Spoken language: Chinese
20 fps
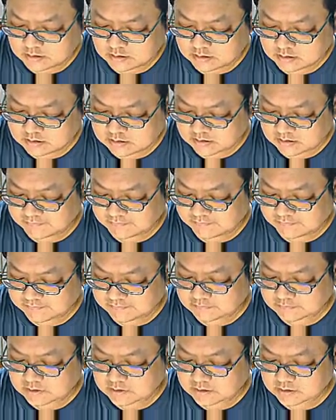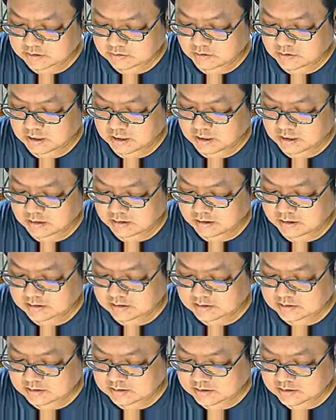正负的挂号
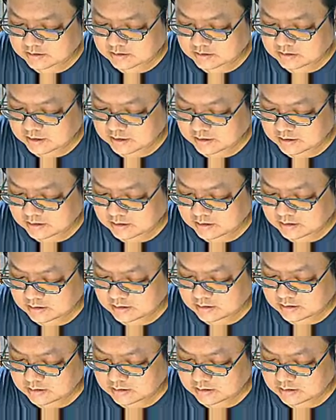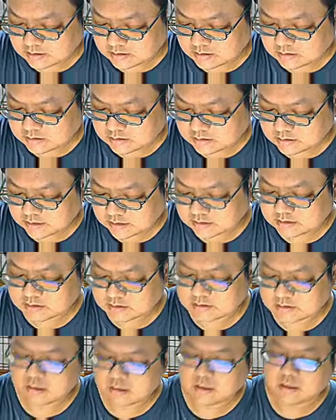x 减三啊，这样子。
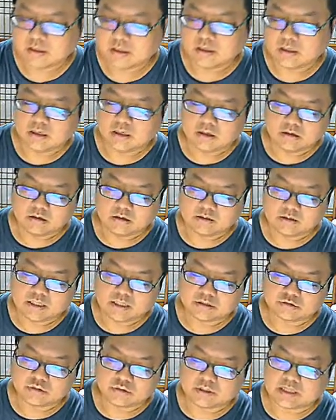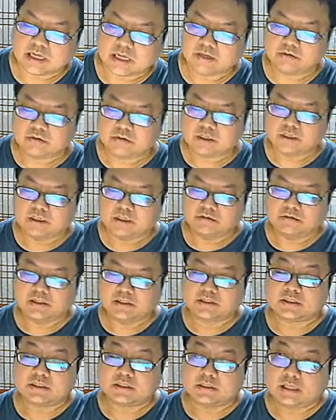哦，那所以它有可能会
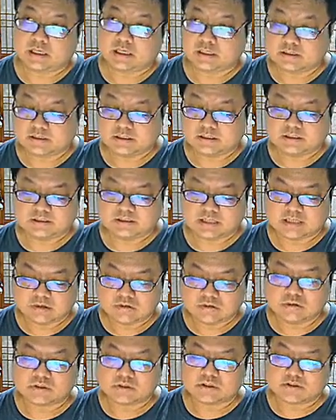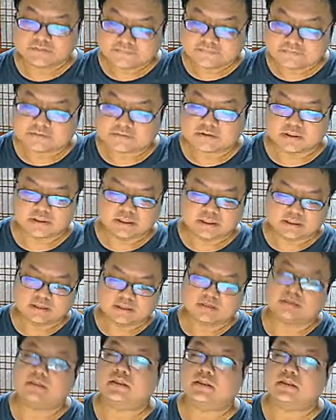是 x 减三或者负的 x 减